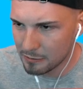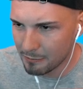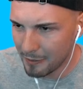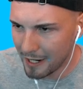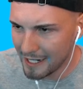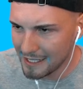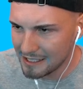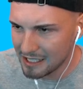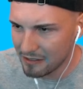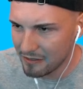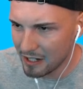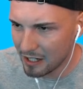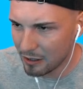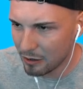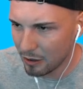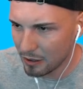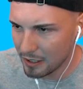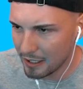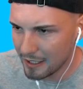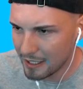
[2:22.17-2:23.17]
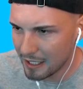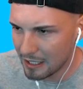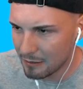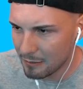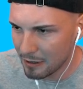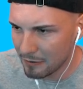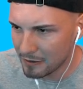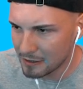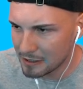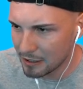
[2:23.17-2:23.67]
Meisterwerk, Leute. Egal, dann
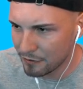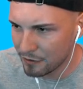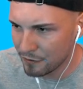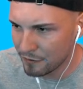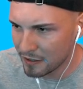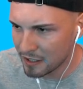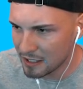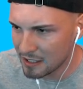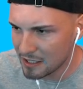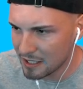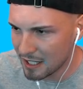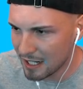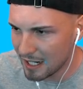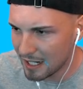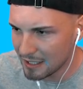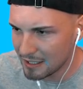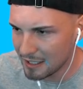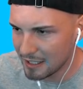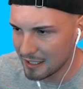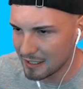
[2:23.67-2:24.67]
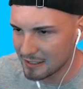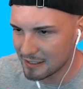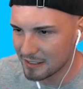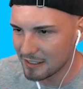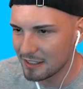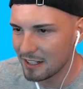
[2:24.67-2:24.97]
machen wir jetzt hier auf jeden Fall den Drahtesel.